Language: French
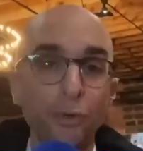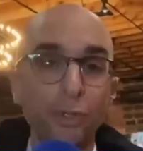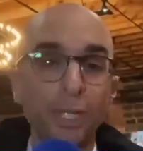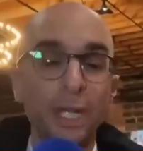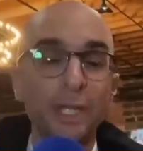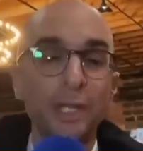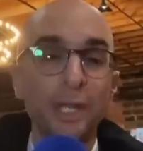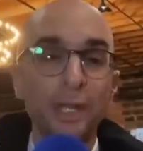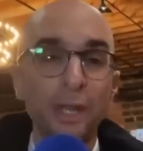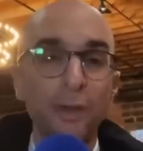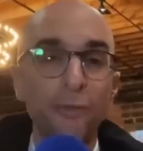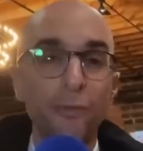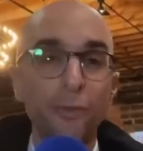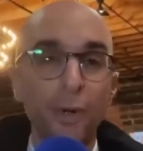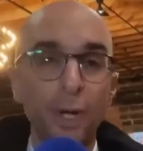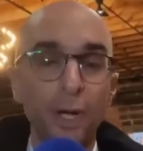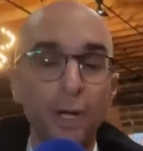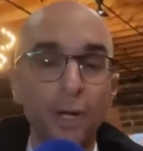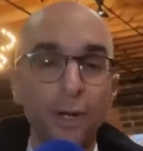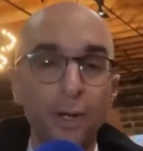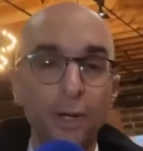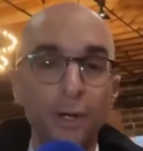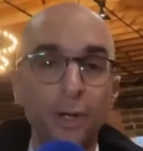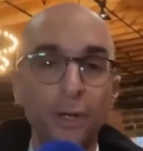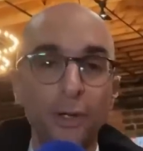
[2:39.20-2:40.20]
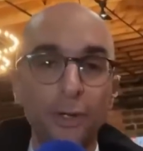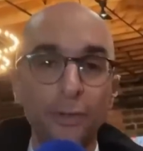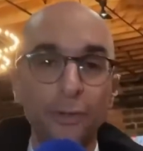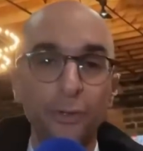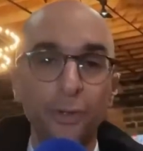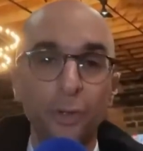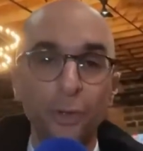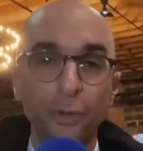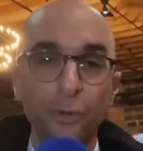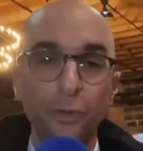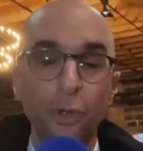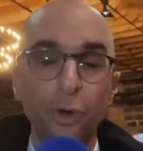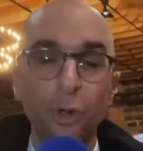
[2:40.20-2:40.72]
en tout cas la dernière fois, euh,
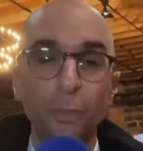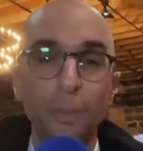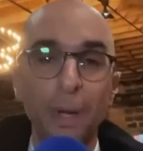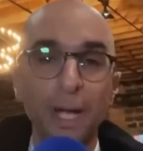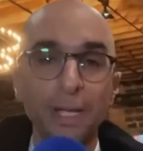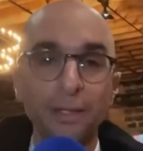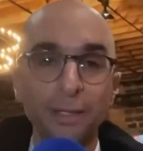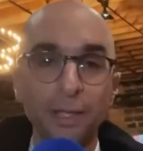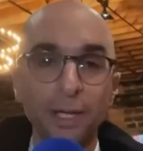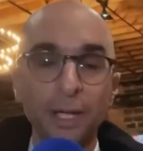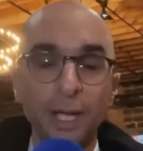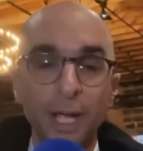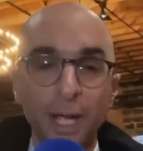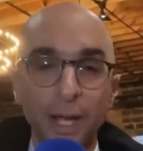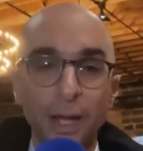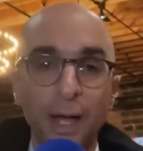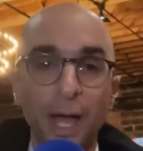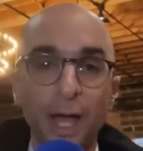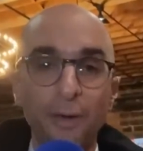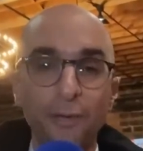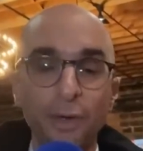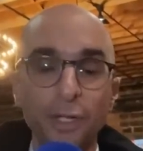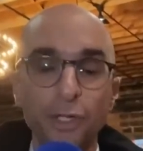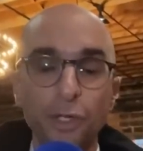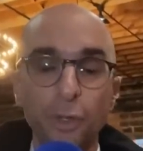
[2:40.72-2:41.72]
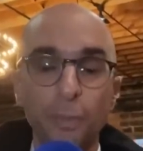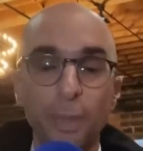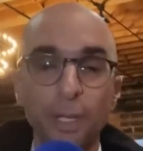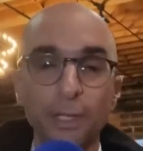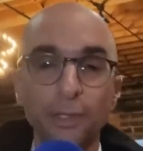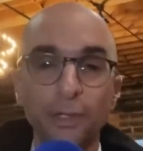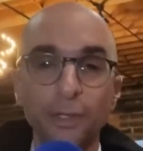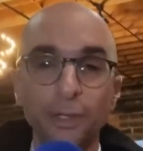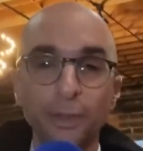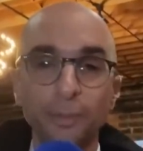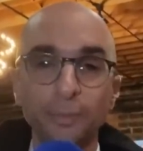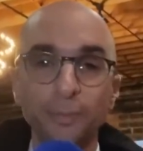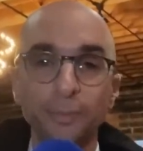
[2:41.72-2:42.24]
de, de, le battre euh, avec Joe
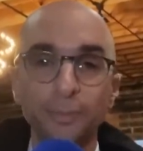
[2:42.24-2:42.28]
Biden.